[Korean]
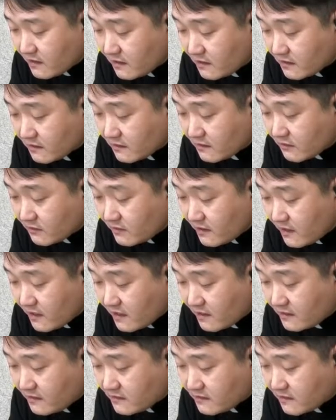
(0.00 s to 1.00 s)
그러나
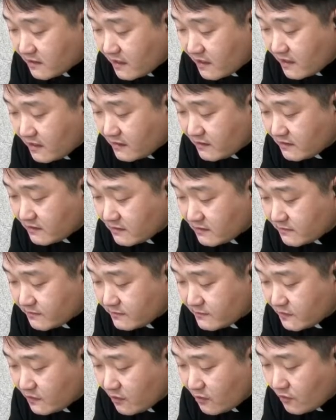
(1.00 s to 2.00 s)
이스라엘 임금
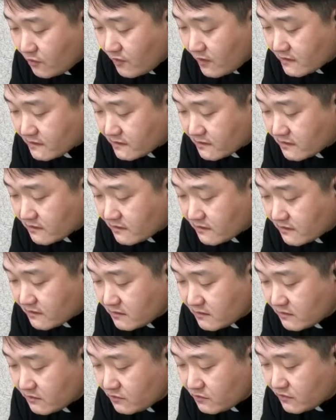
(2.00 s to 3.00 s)

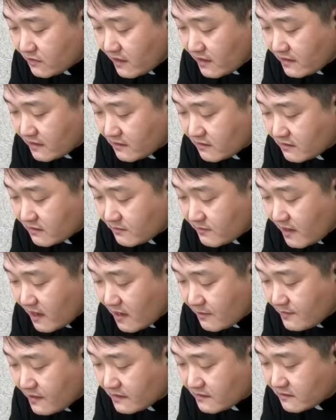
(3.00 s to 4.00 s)
여호아스는 유다 임금
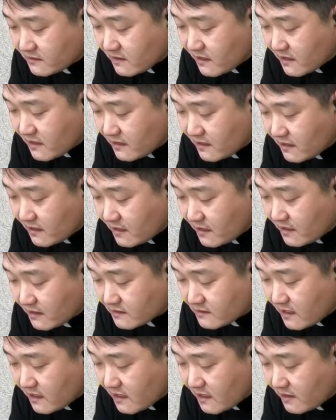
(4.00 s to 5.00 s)
아마치아에게
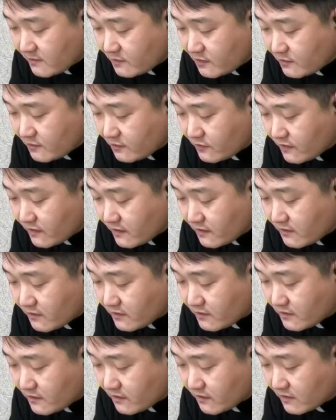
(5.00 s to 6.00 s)
사람을 보내어
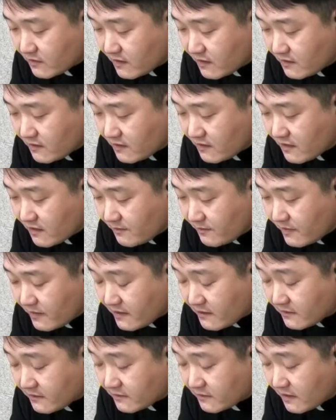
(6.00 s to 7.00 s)
이렇게
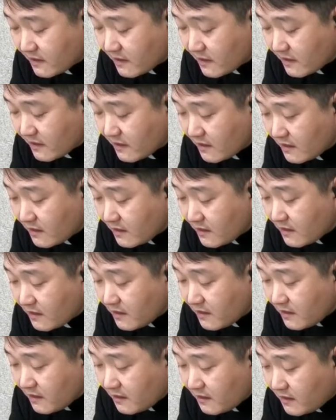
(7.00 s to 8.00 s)
대답하였다.
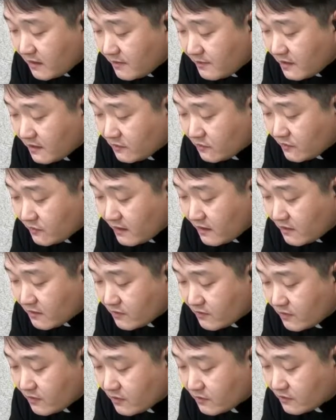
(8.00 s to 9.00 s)
레바논의
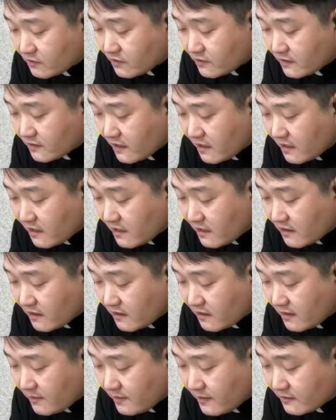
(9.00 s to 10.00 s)
엉겅퀴가
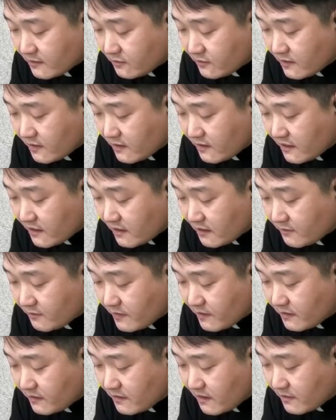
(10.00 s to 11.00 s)
레바논의
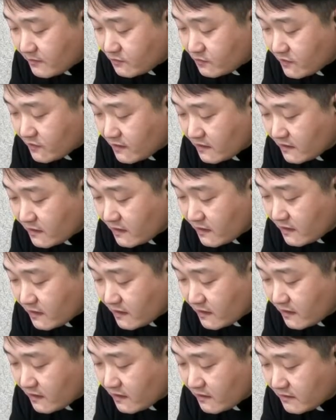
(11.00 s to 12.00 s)

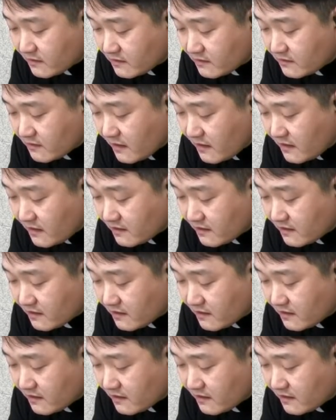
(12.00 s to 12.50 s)
향백나무에게 그대의